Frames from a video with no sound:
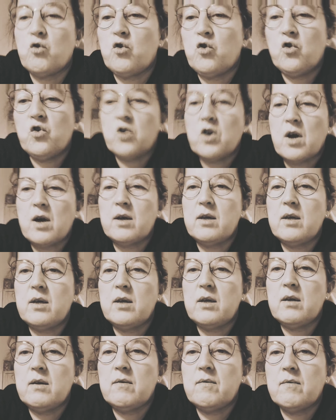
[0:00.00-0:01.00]
J'y
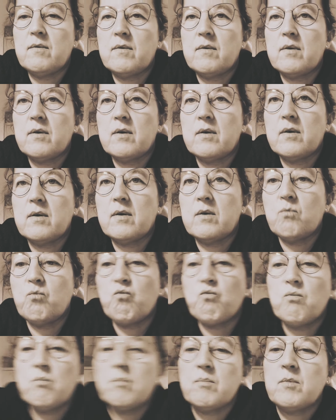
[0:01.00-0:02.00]
arrive.
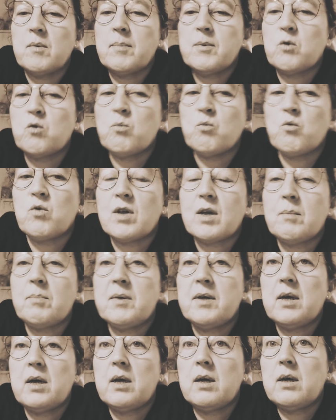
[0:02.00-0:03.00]
Parce que mon
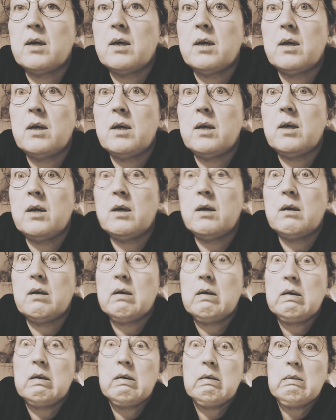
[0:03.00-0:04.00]
trépied,
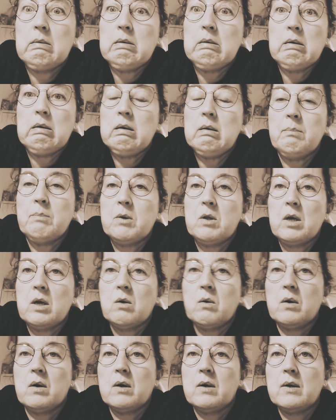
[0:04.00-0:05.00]
il pas
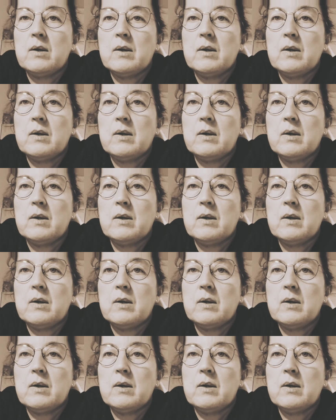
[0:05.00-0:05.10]
d'accord.